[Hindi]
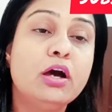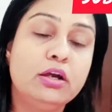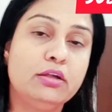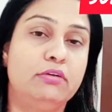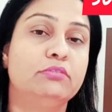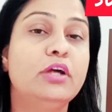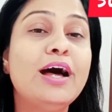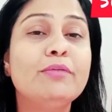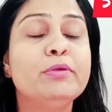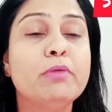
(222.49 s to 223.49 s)
अगर
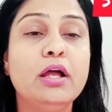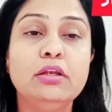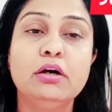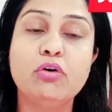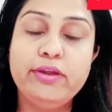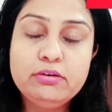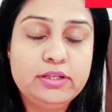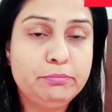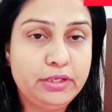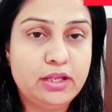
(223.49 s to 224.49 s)
आपके बाल ऑयल
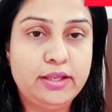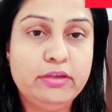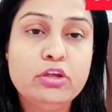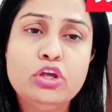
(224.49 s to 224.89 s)
के बिना है